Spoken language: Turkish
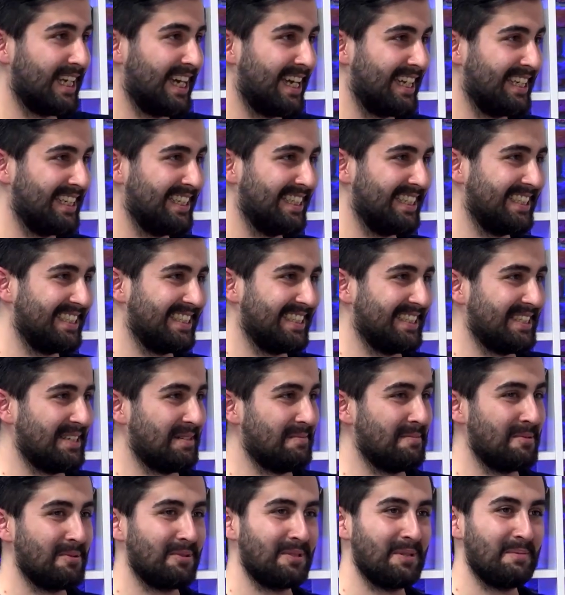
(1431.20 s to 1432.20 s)
Yani
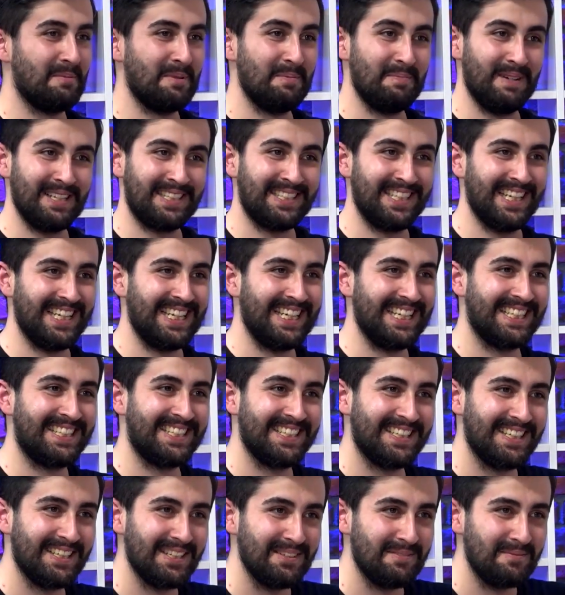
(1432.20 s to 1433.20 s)
burada bir masaya
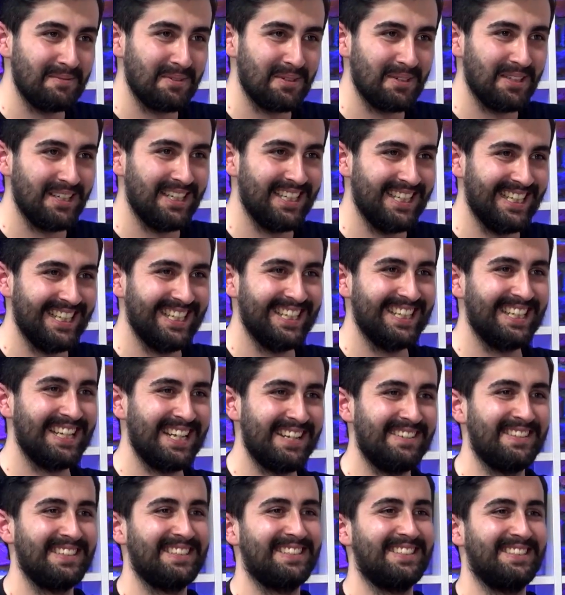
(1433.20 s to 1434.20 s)
yatıralım Bir şey söyleyebilir
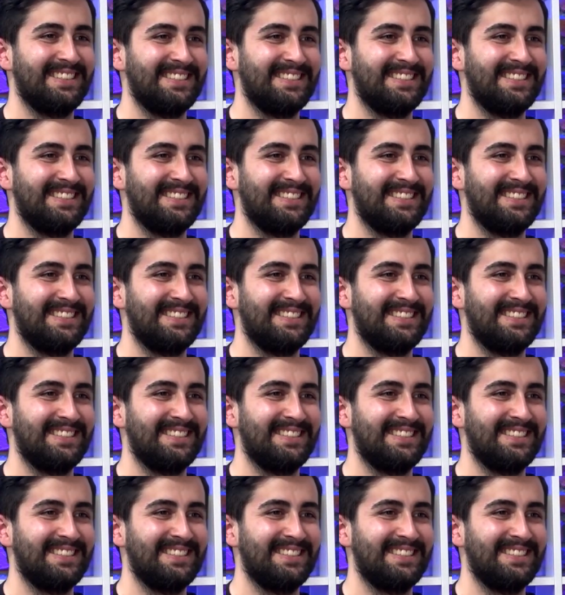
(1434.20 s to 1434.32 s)
miyim? Evet.